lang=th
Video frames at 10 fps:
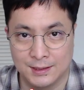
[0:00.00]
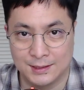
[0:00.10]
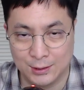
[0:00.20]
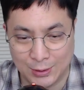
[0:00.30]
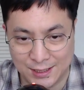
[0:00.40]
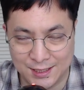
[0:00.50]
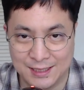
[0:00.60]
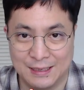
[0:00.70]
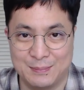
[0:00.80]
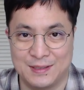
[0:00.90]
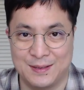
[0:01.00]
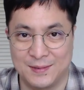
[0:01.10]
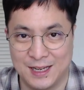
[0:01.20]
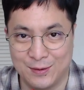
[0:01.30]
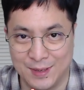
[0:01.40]
สวัสดีครับ
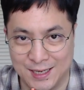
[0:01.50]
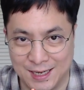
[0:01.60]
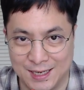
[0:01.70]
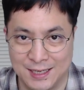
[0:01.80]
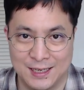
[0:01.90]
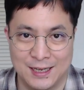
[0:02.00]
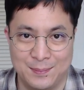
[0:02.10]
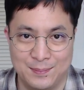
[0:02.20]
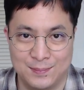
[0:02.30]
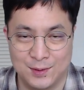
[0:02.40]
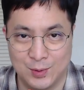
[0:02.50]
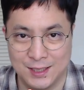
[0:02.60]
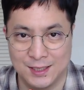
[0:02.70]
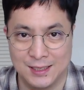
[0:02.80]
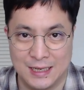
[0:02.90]
19 มีนา นะครับ
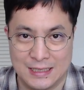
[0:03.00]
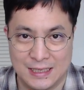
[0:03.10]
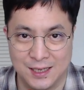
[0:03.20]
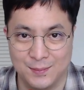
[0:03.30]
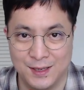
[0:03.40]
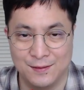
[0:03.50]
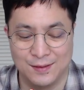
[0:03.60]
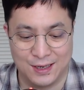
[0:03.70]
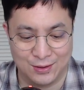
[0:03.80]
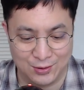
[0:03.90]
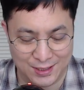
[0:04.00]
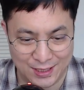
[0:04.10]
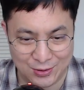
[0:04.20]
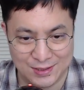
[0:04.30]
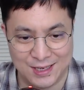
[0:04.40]
Twitter i c l e m y ฝากกดไล
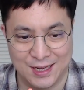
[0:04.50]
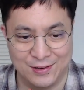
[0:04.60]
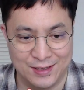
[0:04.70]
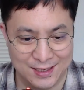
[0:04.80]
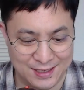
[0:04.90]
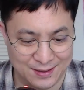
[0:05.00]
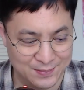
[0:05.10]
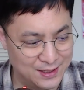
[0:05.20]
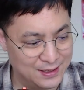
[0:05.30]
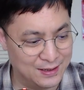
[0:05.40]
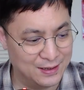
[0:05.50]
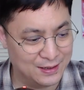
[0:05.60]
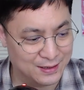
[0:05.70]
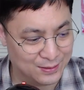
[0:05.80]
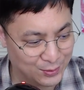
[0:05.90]
ค์ กดแชร์ด้วยนะครับ
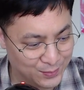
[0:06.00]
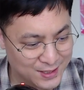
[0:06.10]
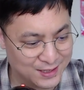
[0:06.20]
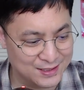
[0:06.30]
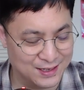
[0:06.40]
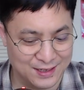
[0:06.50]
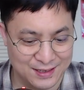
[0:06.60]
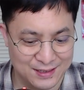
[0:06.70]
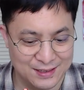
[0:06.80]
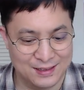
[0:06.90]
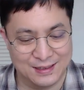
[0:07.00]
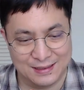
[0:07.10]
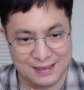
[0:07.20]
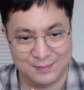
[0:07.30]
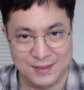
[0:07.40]
ผมอยากจะ
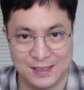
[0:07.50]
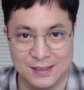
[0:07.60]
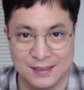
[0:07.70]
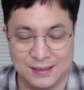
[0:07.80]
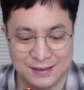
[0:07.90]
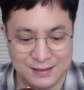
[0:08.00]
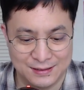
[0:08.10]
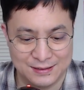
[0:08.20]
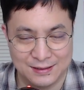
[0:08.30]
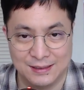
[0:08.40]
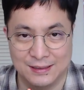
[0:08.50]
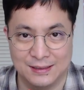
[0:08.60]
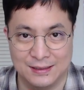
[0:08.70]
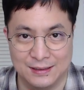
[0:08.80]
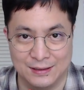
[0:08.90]
นำเสนอ
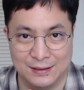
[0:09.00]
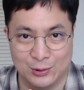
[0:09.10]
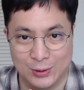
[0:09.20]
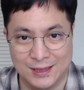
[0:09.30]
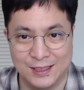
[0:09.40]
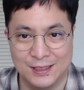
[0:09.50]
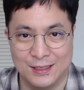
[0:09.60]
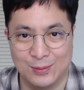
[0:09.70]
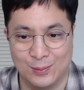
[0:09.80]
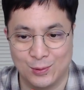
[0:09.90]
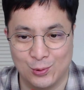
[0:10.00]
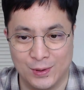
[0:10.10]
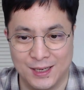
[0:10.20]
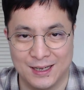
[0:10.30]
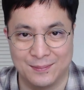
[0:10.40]
อ Twitter ที่ผมคุ
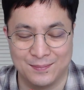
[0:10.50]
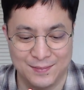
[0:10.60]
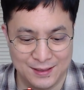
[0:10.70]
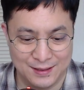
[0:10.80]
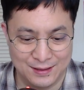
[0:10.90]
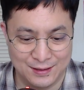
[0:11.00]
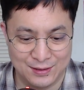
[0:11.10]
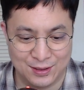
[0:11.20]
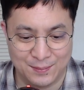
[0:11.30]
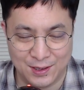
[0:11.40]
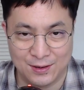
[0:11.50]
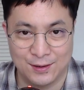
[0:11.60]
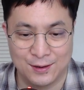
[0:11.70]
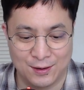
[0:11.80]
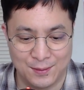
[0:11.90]
ยกับสปก
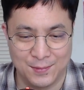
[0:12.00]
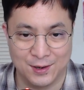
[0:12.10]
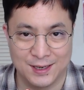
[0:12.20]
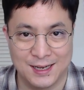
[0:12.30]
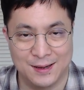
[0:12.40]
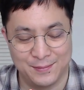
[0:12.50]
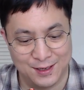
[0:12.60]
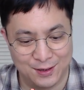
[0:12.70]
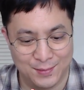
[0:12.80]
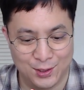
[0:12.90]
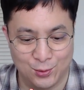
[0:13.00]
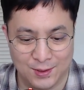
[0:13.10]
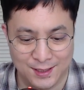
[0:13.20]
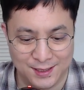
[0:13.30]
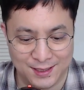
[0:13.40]
รนรม นะครับ เดี๋ยวเรามาดู
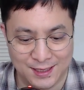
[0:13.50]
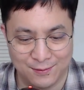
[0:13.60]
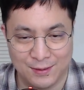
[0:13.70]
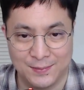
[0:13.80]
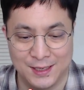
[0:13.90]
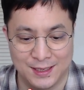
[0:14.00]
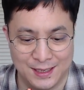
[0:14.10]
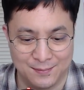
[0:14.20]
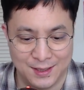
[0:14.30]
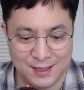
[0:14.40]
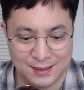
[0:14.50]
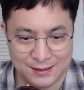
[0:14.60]
กันเลยนะครับ ว่าเป็นยังไงบ้าง